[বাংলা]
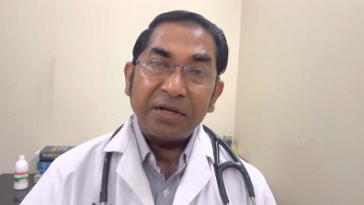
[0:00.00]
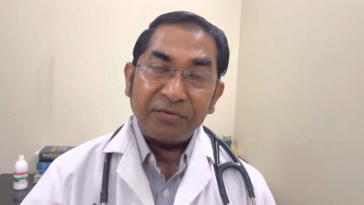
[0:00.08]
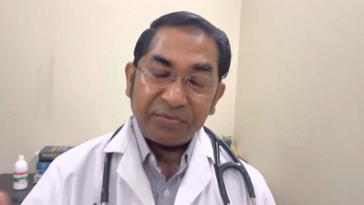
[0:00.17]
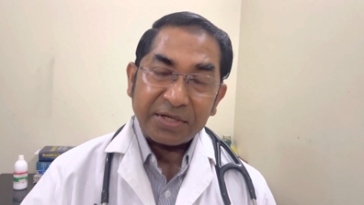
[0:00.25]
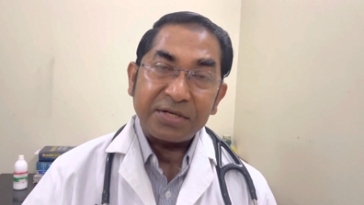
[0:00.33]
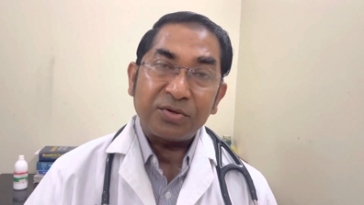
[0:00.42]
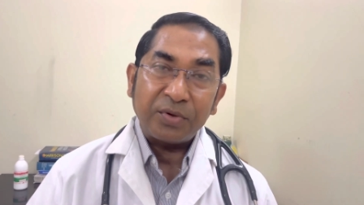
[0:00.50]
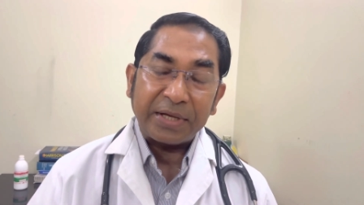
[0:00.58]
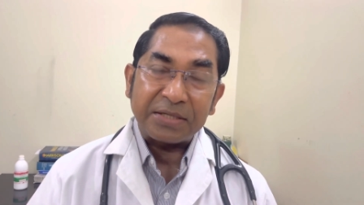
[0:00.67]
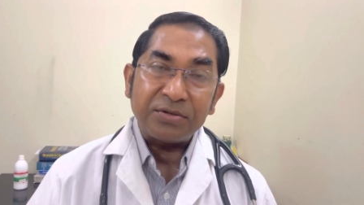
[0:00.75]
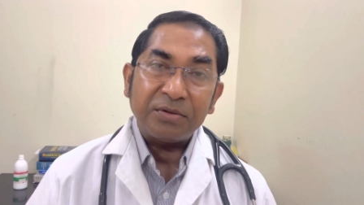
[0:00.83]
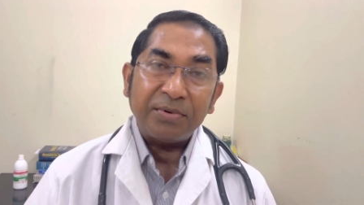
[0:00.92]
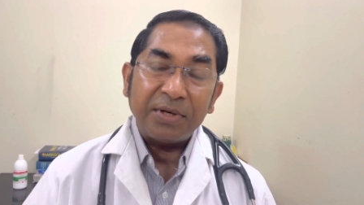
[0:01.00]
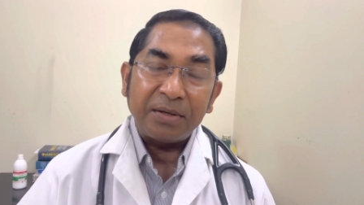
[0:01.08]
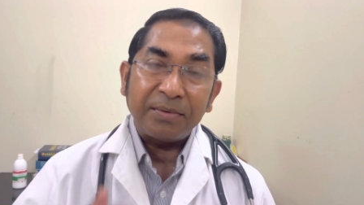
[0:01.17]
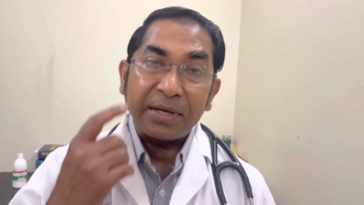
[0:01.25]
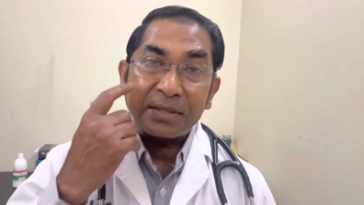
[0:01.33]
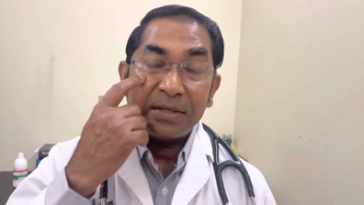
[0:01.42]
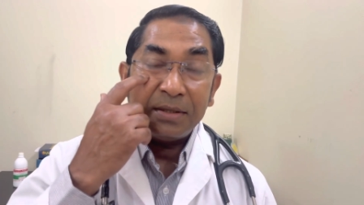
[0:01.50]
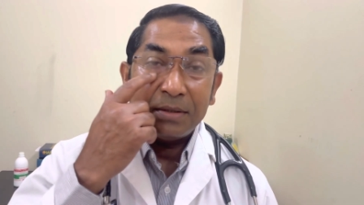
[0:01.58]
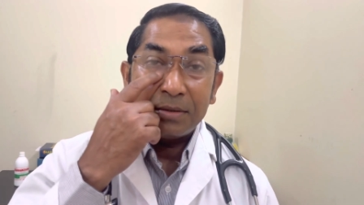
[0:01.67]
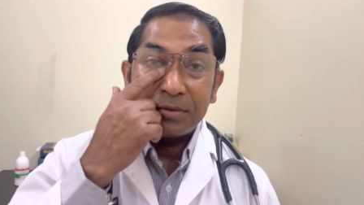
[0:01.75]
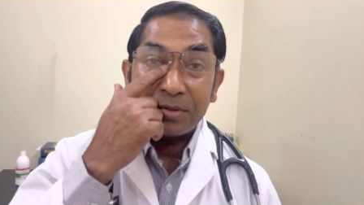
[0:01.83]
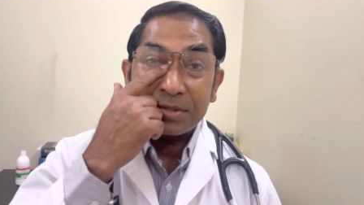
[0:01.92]
ইনফেক্টেড হয়ে গেছে অথবা লিভারে একটা
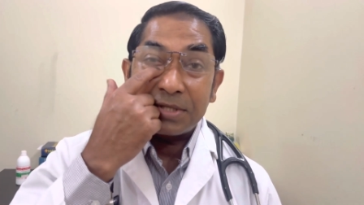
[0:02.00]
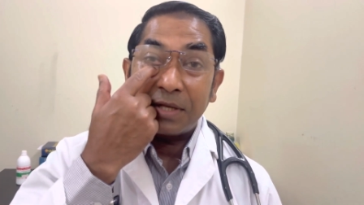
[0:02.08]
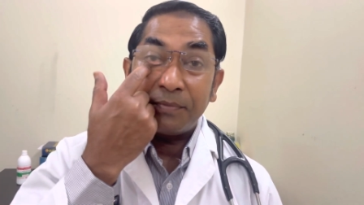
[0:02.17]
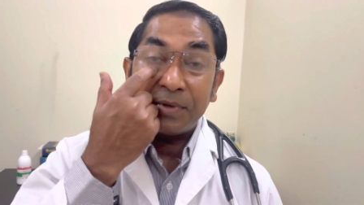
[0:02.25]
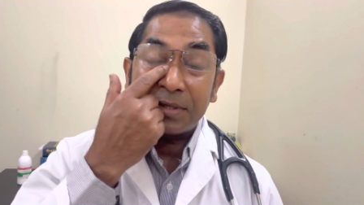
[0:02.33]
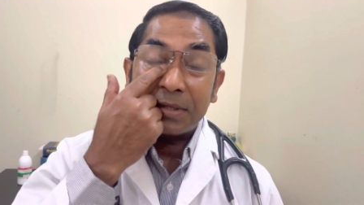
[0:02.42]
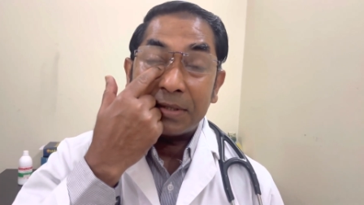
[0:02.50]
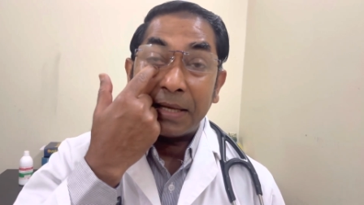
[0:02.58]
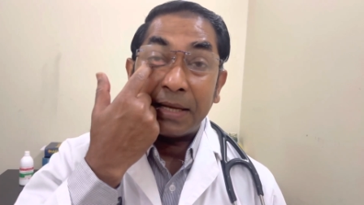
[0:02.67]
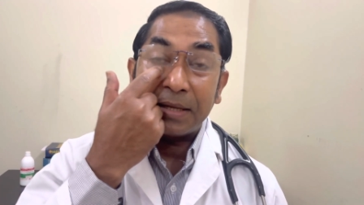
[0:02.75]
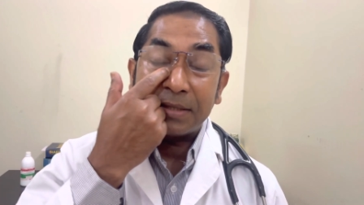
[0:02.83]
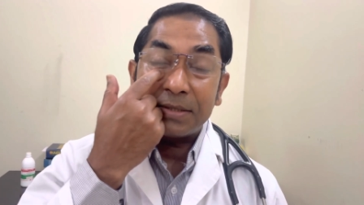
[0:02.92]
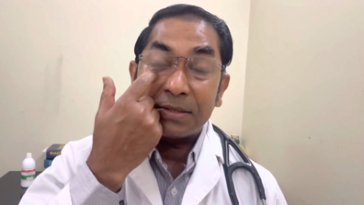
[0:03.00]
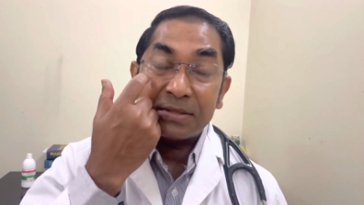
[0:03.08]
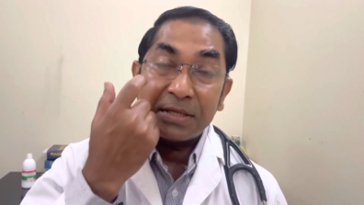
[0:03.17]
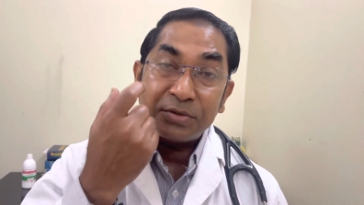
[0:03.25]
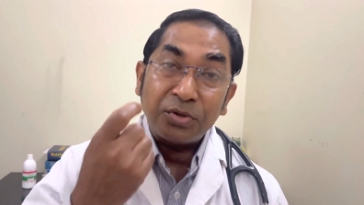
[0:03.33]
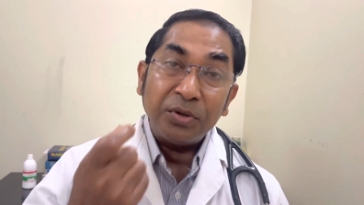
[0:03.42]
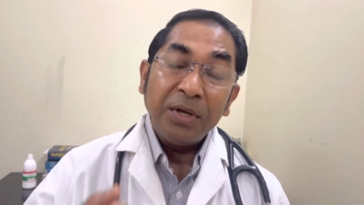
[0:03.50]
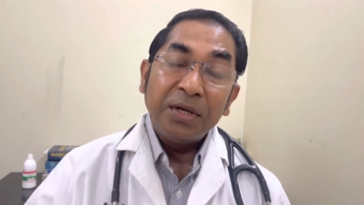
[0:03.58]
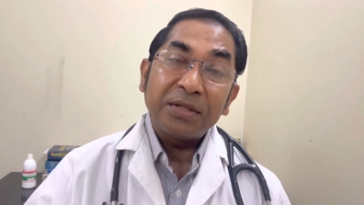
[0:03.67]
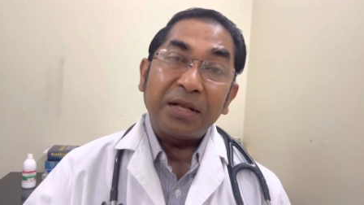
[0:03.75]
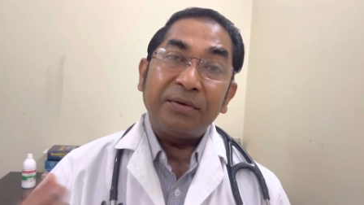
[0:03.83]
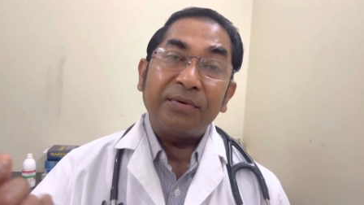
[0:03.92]
টক্সিক ইফেক্ট দেখা গেছে তার জন্য
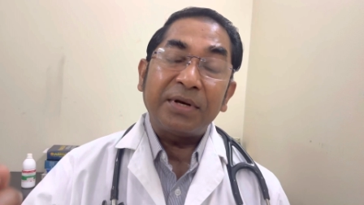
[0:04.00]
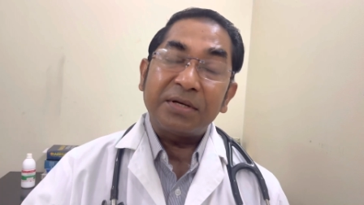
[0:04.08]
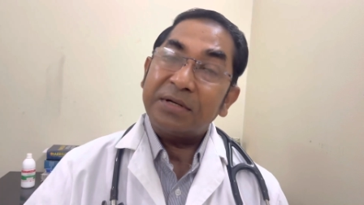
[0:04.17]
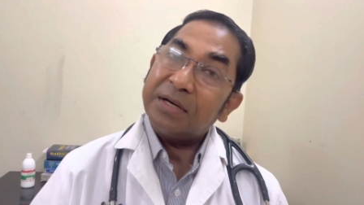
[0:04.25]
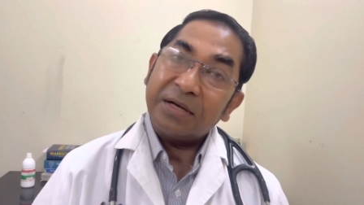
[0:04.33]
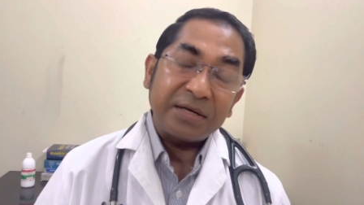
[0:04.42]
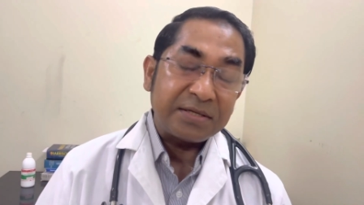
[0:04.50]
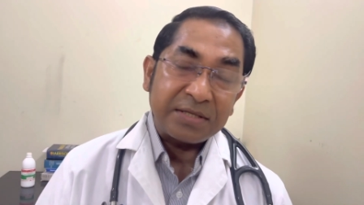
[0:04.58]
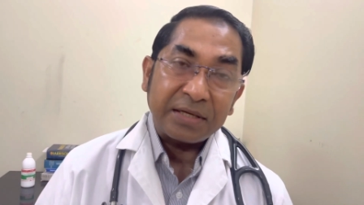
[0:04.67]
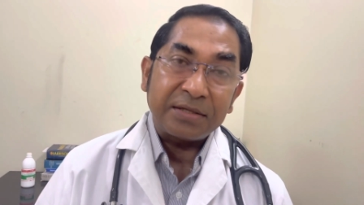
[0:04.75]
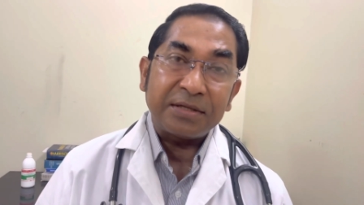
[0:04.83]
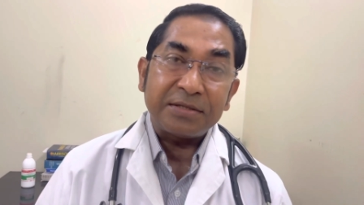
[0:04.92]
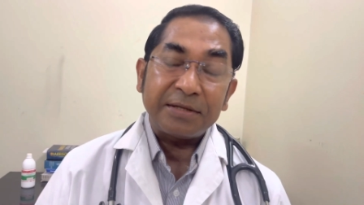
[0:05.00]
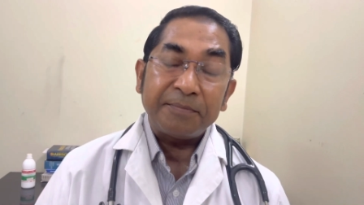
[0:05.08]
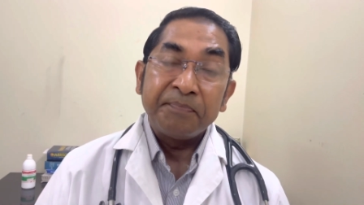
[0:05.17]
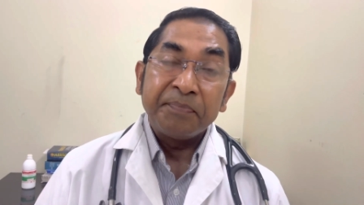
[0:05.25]
তার লিভারে একটা ট্যান্ডালেস দেখা যাচ্ছে